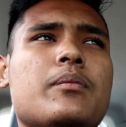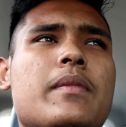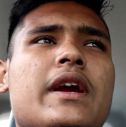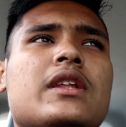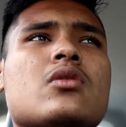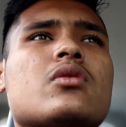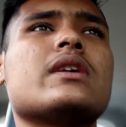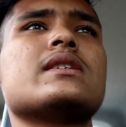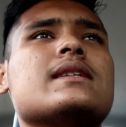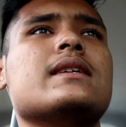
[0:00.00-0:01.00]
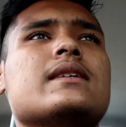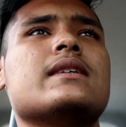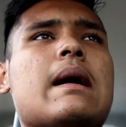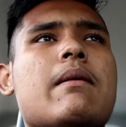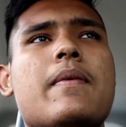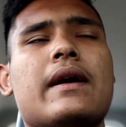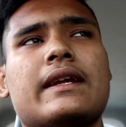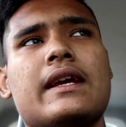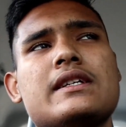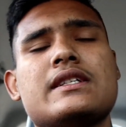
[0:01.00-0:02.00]
मेन रोड है इसलिए यहाँ पे
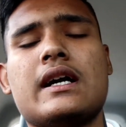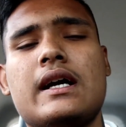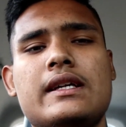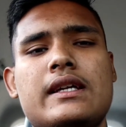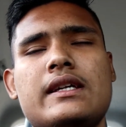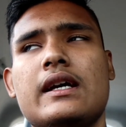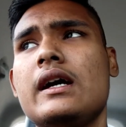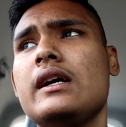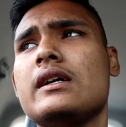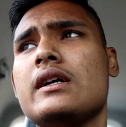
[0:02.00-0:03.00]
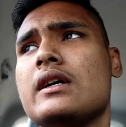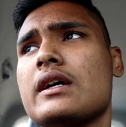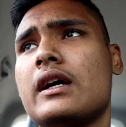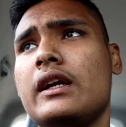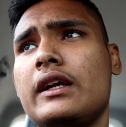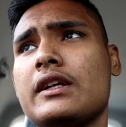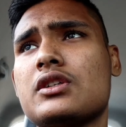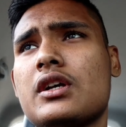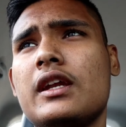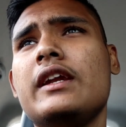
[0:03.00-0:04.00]
पार्किंग की जगह ही नहीं है क्लिनिक
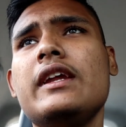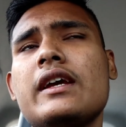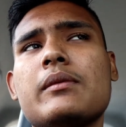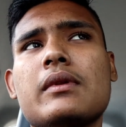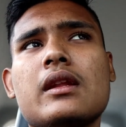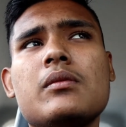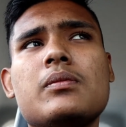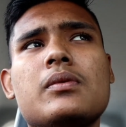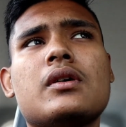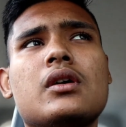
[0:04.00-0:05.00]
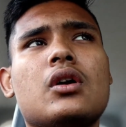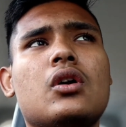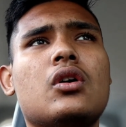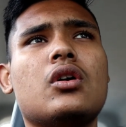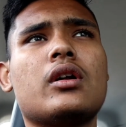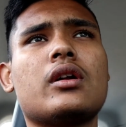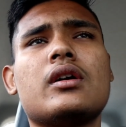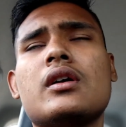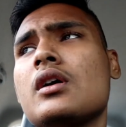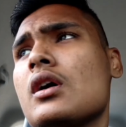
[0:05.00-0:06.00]
क्लिनिक है मतलब और
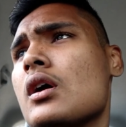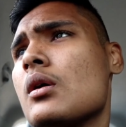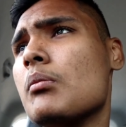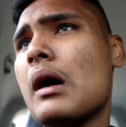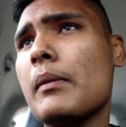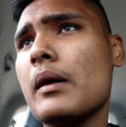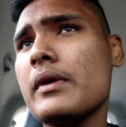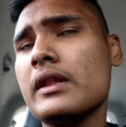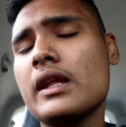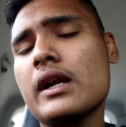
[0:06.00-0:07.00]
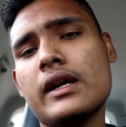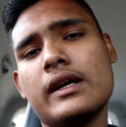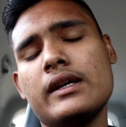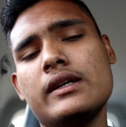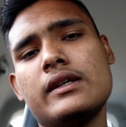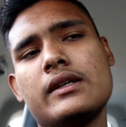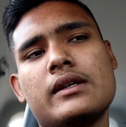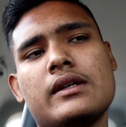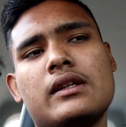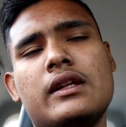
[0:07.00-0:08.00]
पापा भी अंदर गए हैं
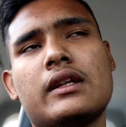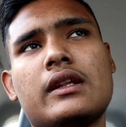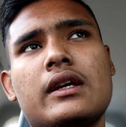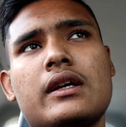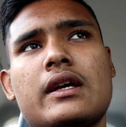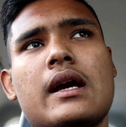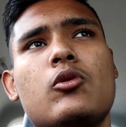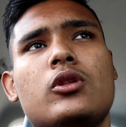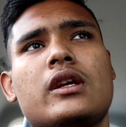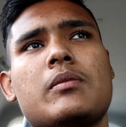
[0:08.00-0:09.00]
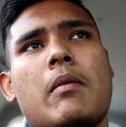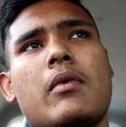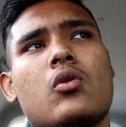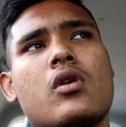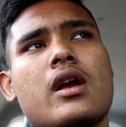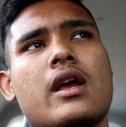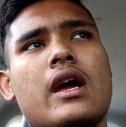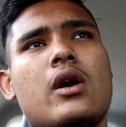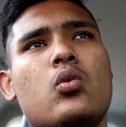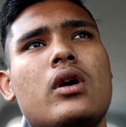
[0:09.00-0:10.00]
देखते हैं क्या बोलते हैं पापा को
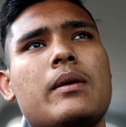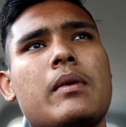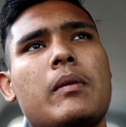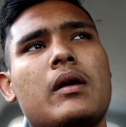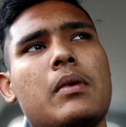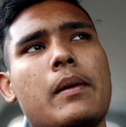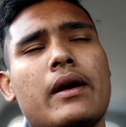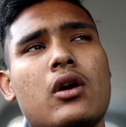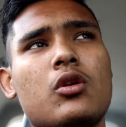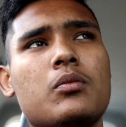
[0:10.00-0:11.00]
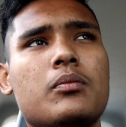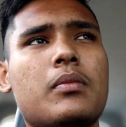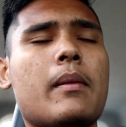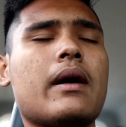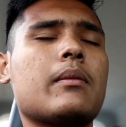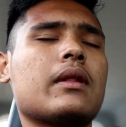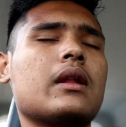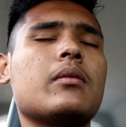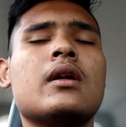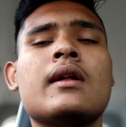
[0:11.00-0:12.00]
क्या हुआ है पापा पापा का और पापा का
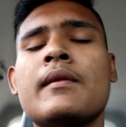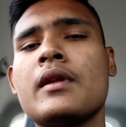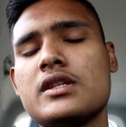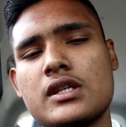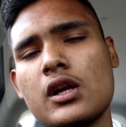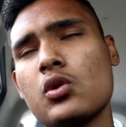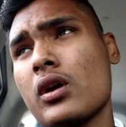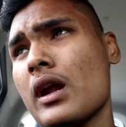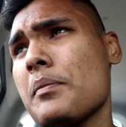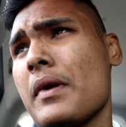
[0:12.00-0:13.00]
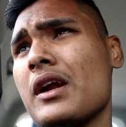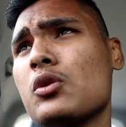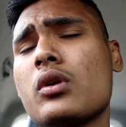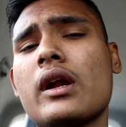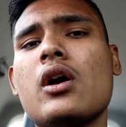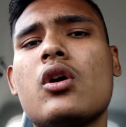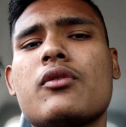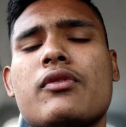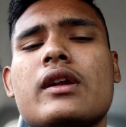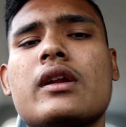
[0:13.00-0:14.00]
मतलब सर दुख रहा है पैर दुख रहा है
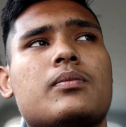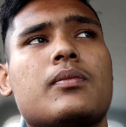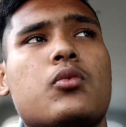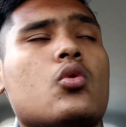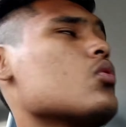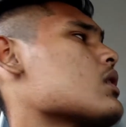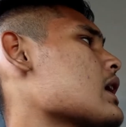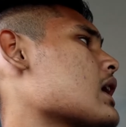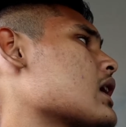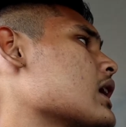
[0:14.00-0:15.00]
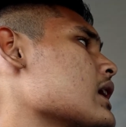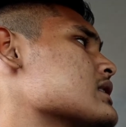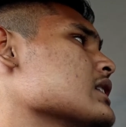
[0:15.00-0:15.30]
और फिर पूरा गला